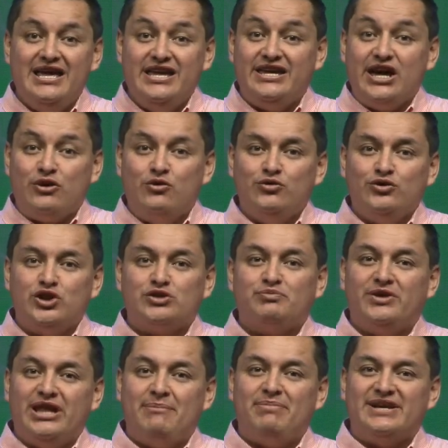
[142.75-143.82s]
y que juntos
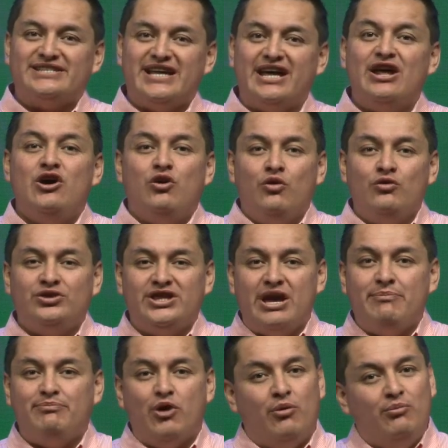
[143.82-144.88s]
puedan pasar un
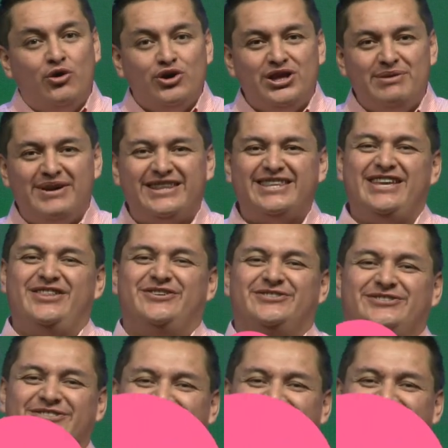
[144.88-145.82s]
tiempo muy divertido.